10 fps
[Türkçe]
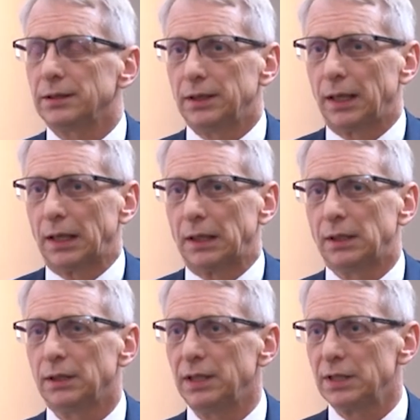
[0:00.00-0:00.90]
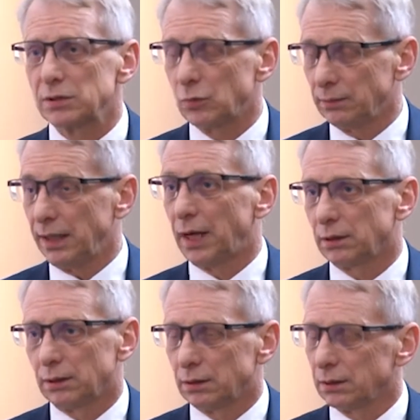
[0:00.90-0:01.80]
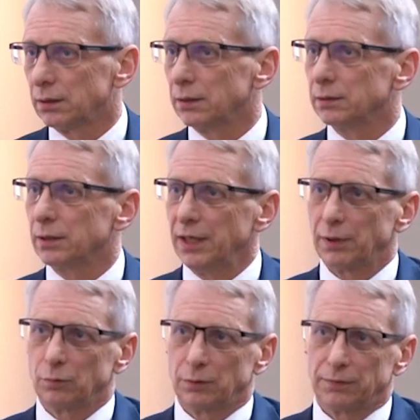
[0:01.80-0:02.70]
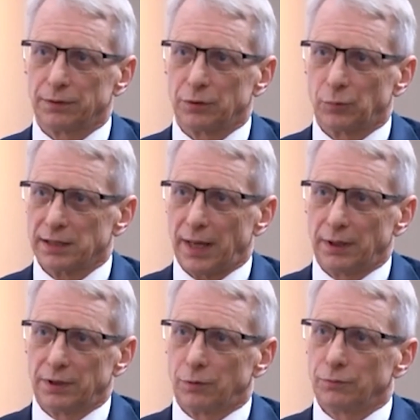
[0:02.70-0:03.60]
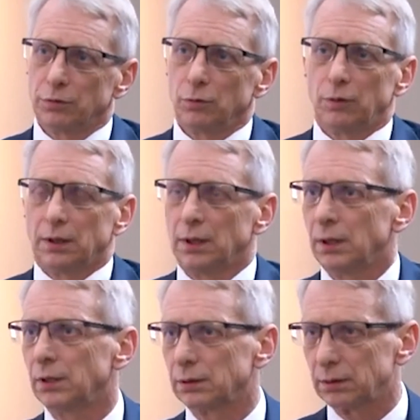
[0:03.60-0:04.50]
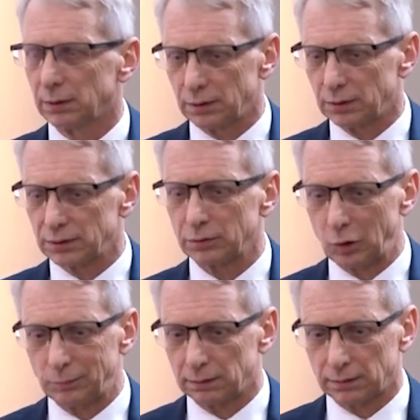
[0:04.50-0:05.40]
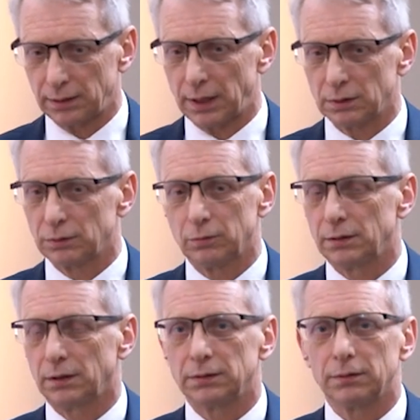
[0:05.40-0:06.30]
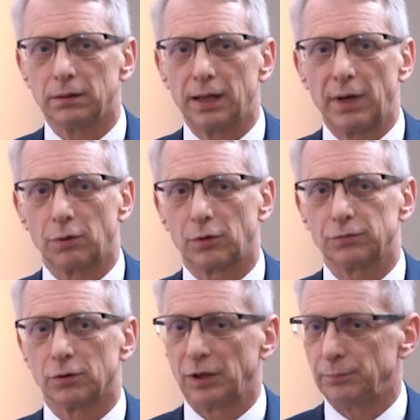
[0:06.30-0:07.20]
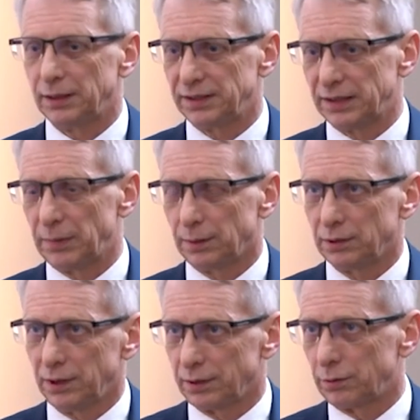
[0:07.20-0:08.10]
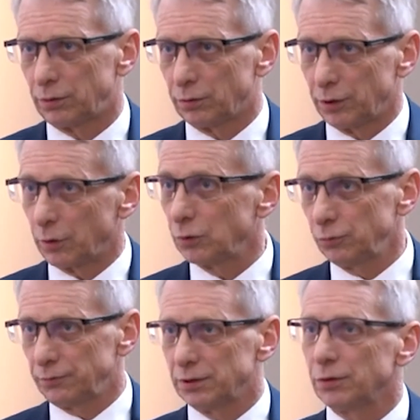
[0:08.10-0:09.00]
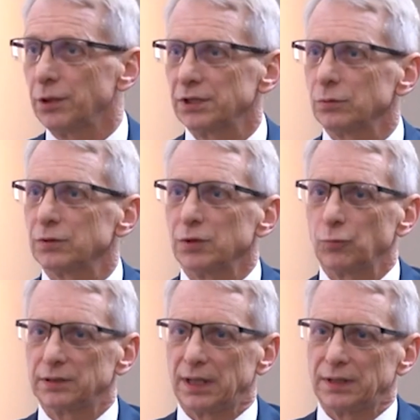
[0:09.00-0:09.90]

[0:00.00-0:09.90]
bu dönemde acı çeken insanlara mümkün olduğunca tazminat ödenmesi gerekiyordu. Maalesef Bulgaristan'da bu eylemleri gerçekleştirenlerle ilgili sorun çözemedik ve bunu